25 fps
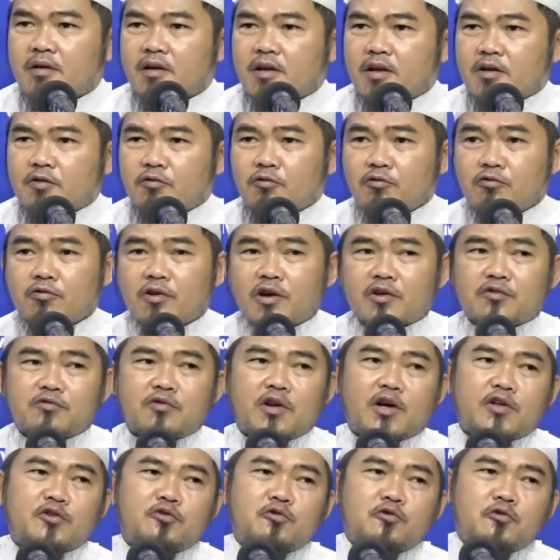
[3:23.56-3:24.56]
itu juga
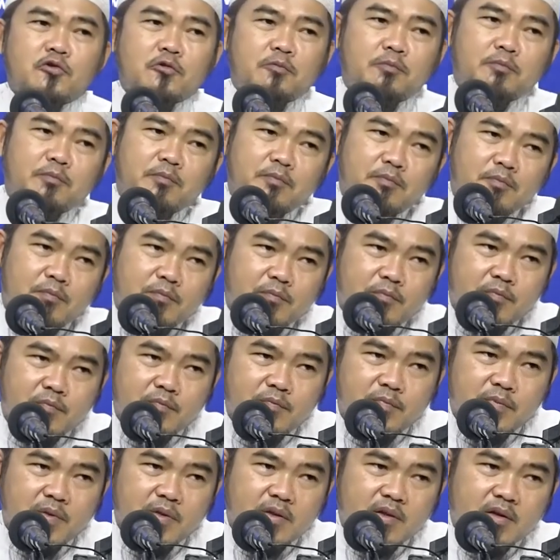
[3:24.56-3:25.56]
sudah cukup.
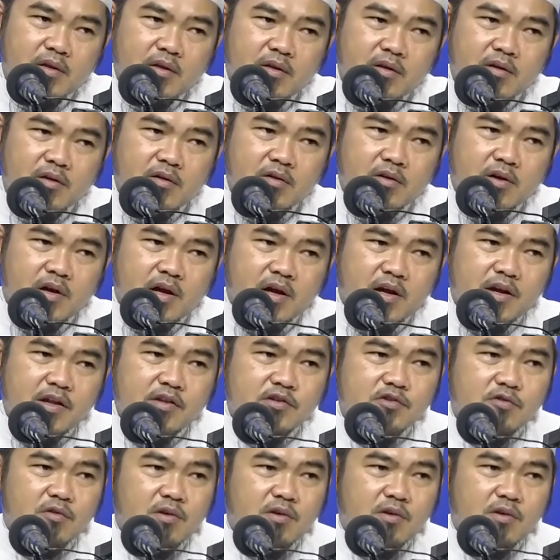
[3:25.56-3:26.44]
Ada